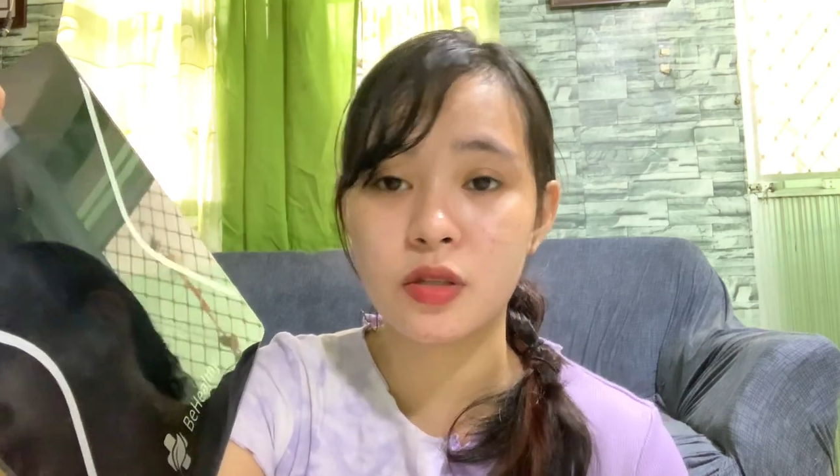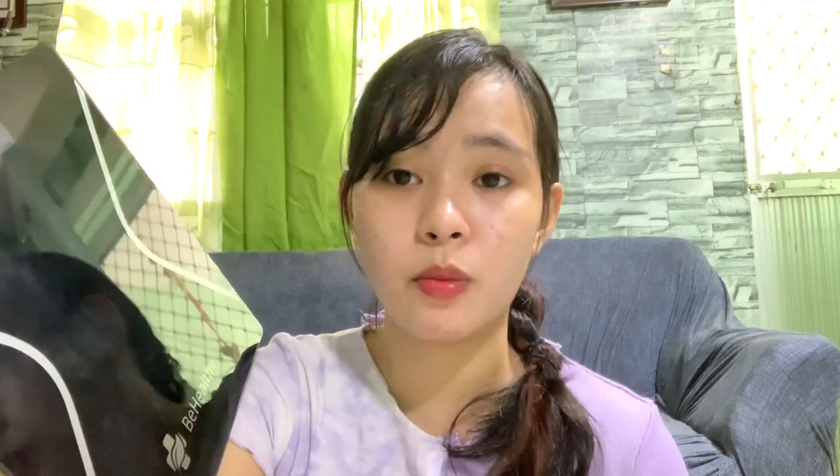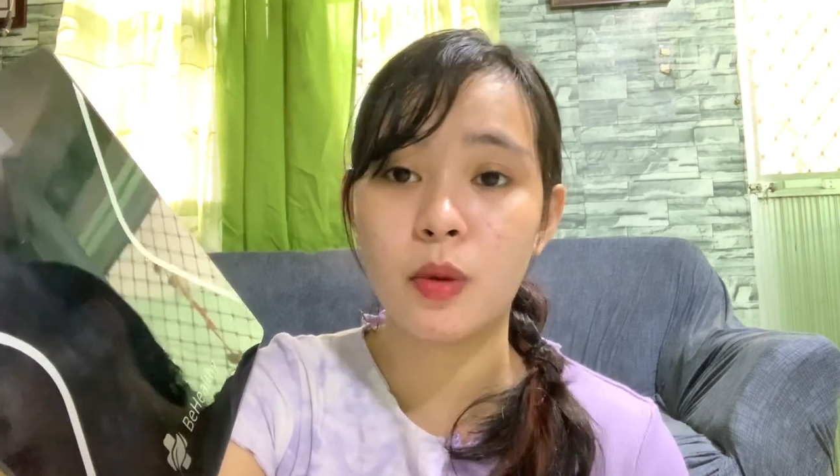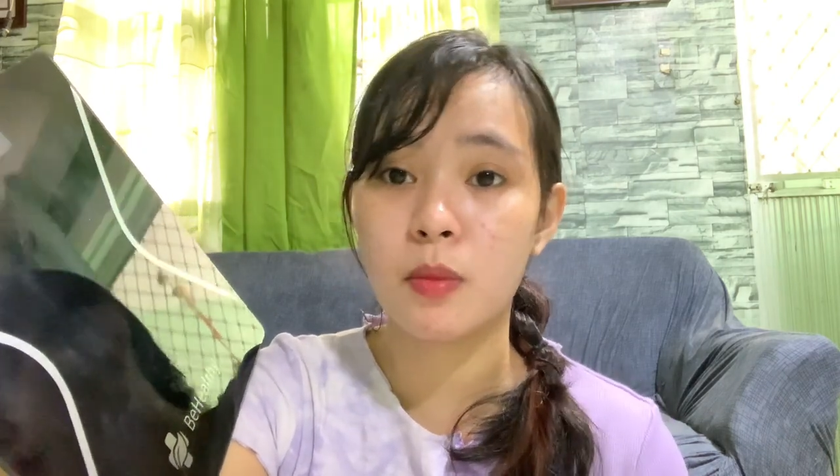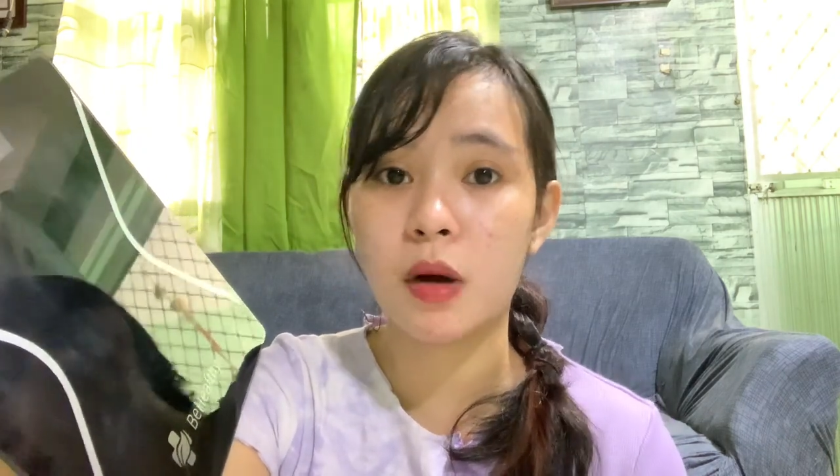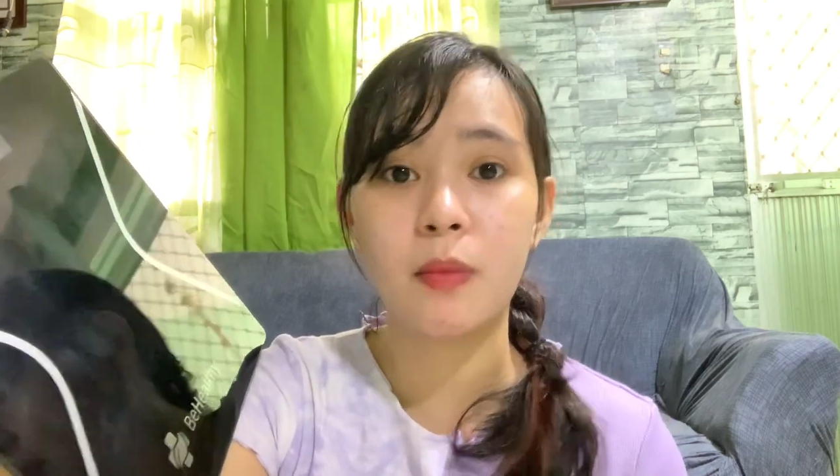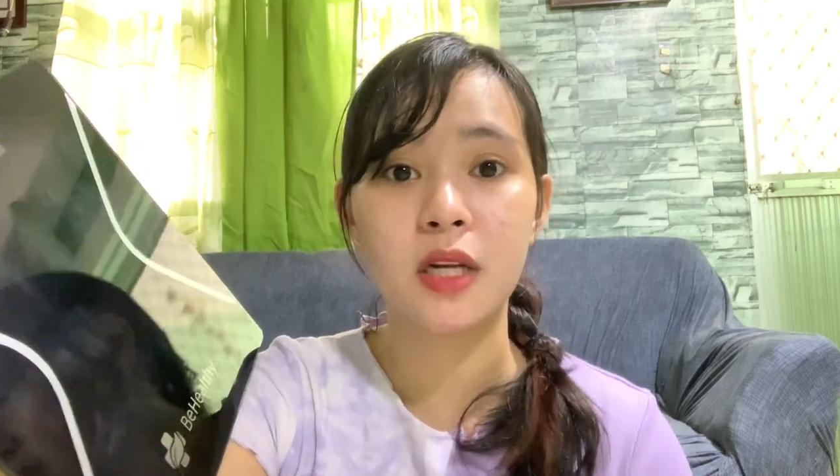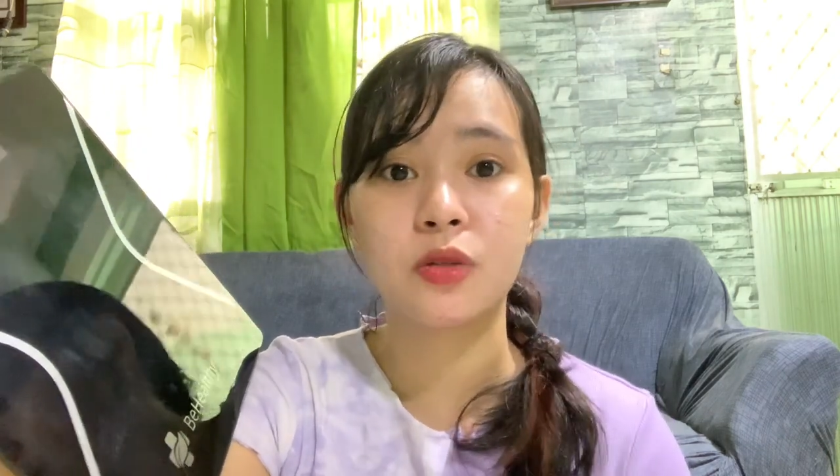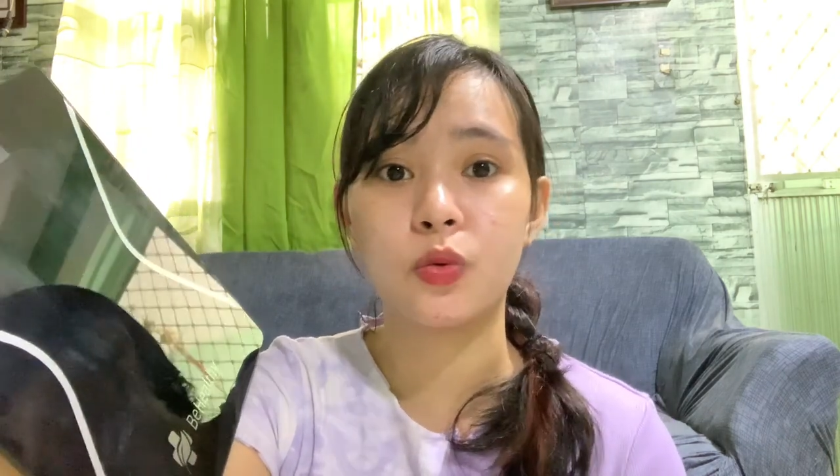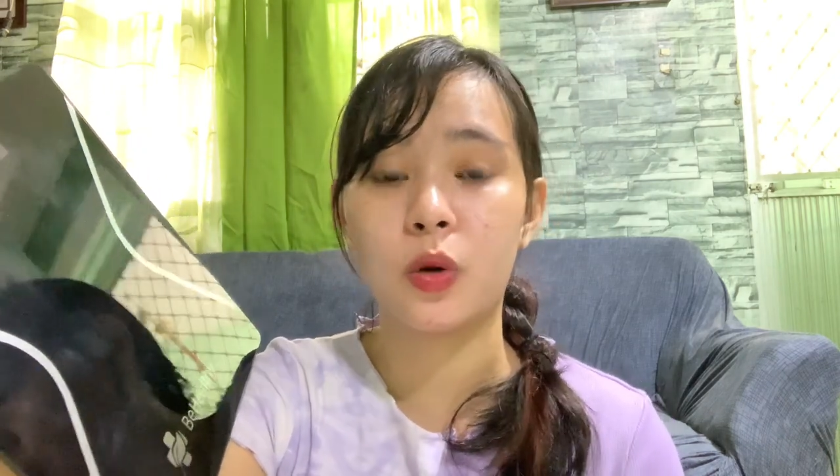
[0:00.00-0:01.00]
Sobrang baba
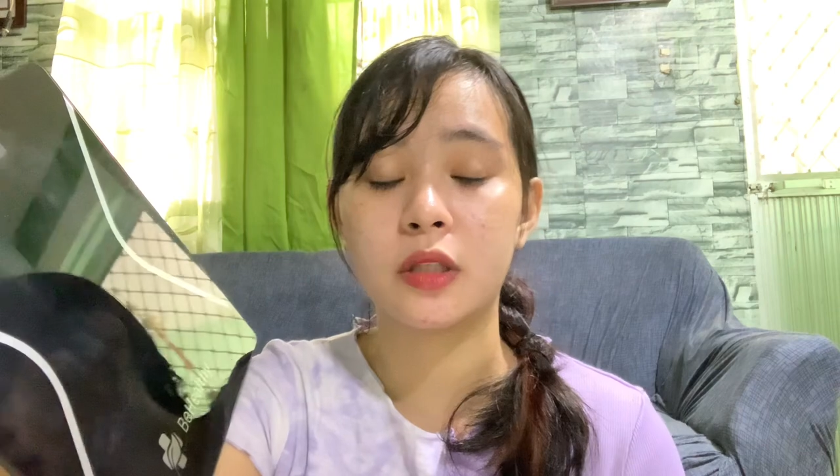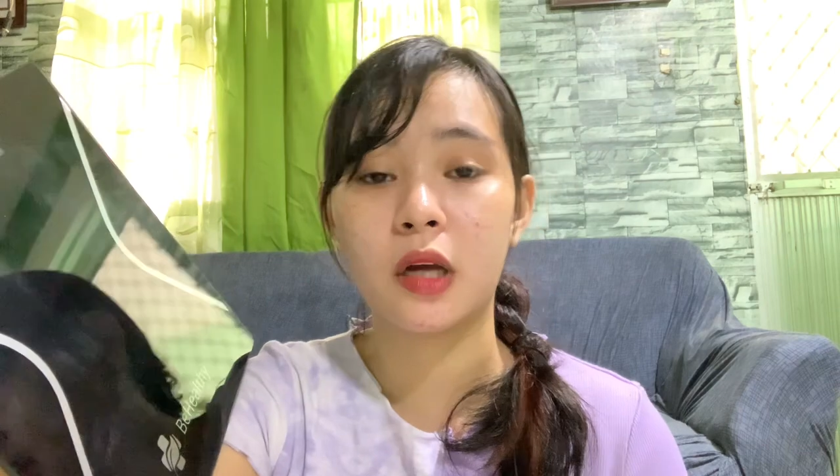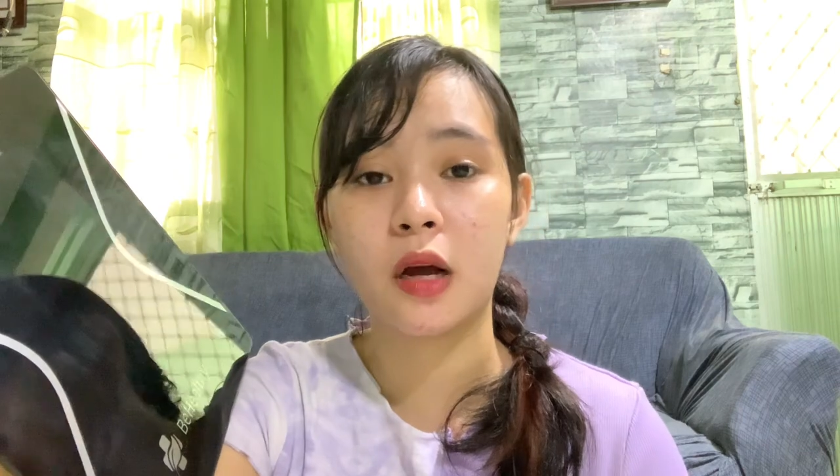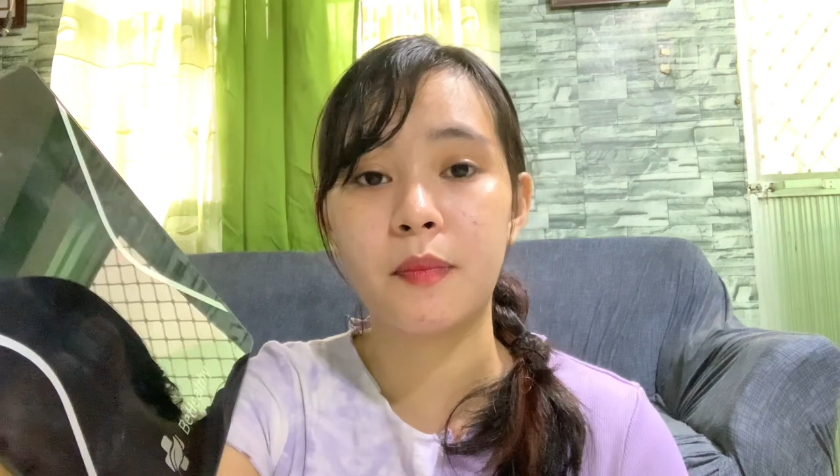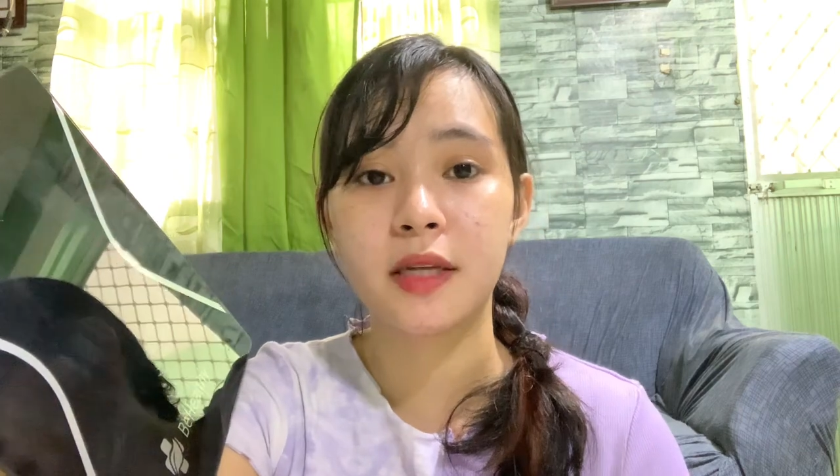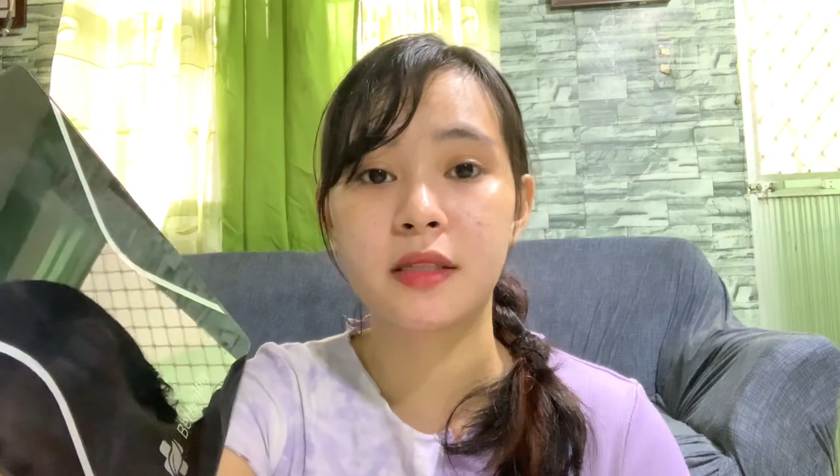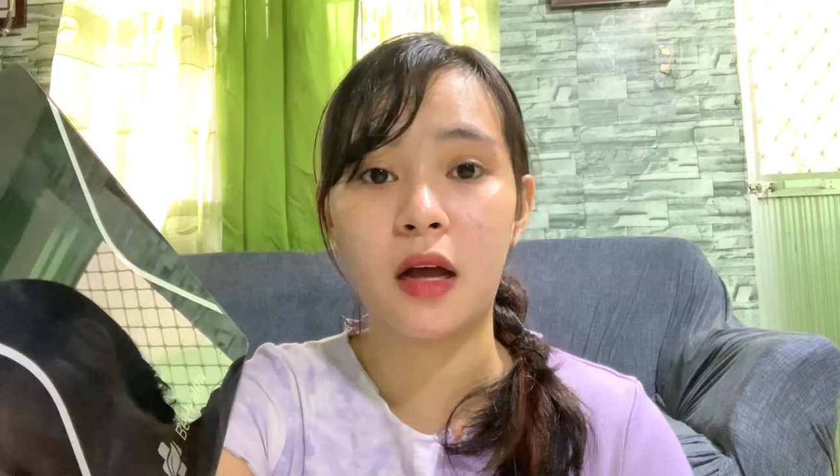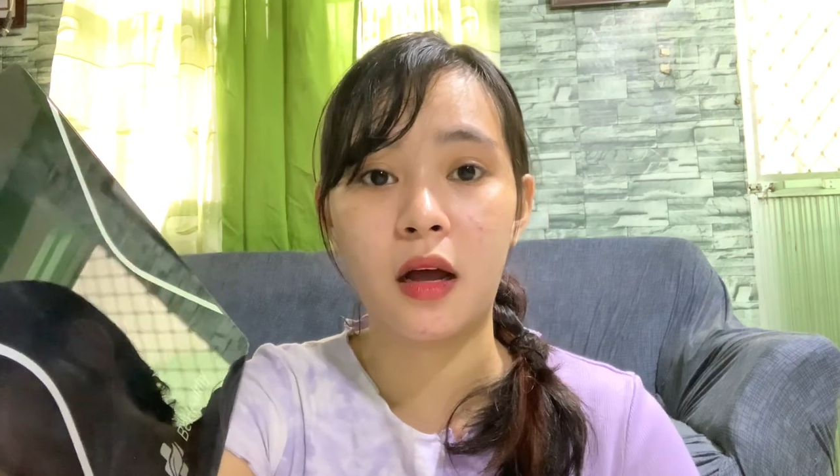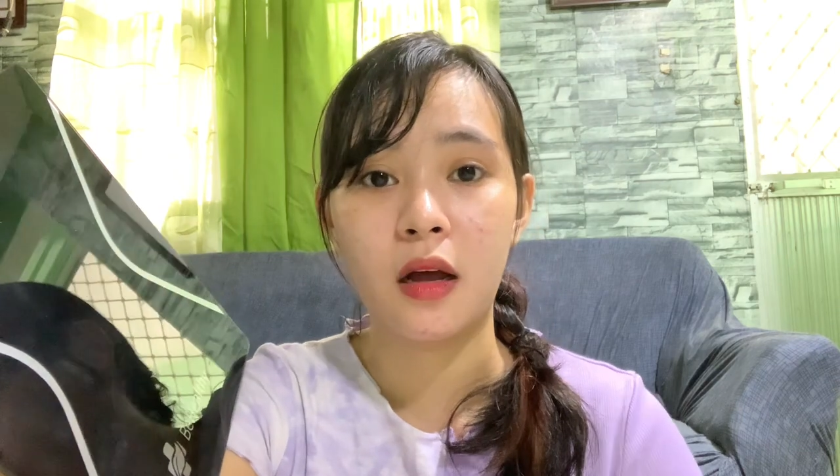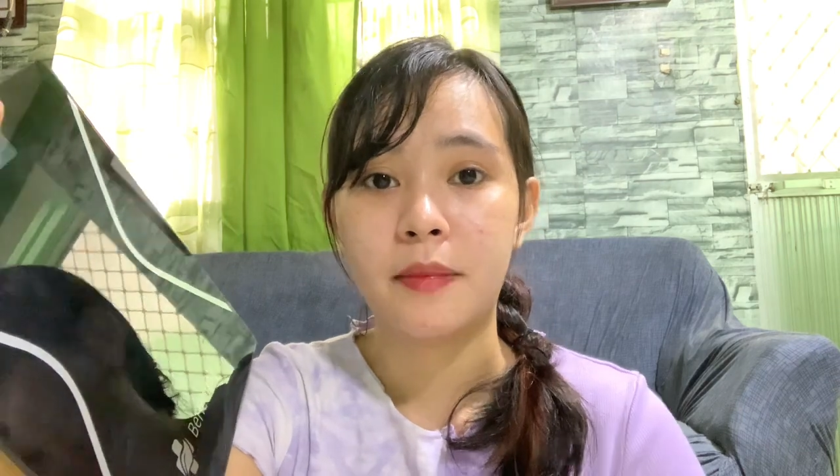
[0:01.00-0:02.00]
ng sukat niya kapag sa